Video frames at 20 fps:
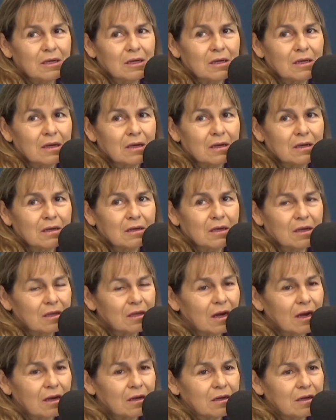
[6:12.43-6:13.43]
eh, que es
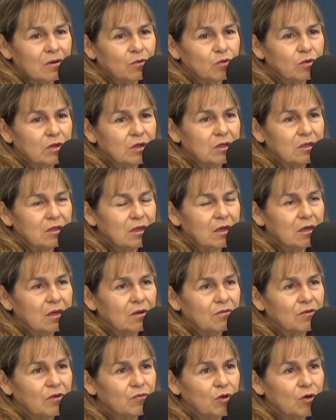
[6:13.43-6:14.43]
de la línea budista y
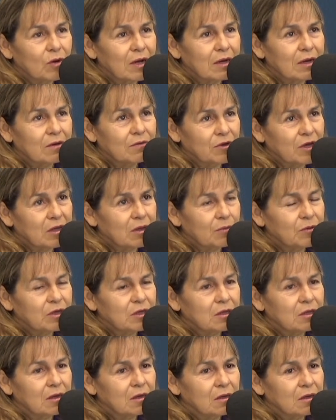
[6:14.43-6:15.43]
que vivió la,
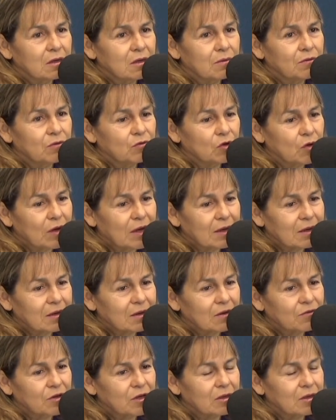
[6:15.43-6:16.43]
vietnamita y, vivió la
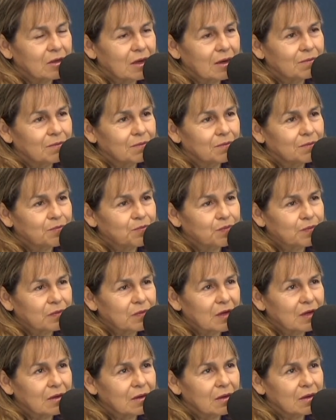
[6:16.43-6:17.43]
guerra de Vietnam.
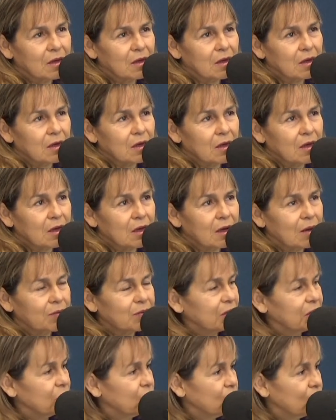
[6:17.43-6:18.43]
Él
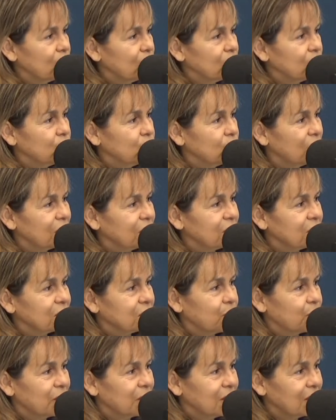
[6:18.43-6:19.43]
aprendió en duras
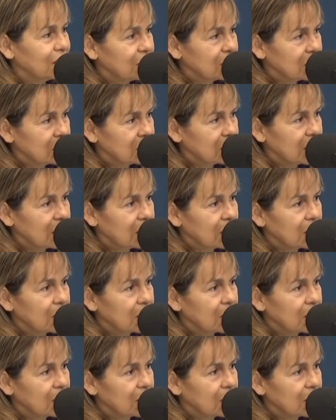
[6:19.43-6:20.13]
experiencias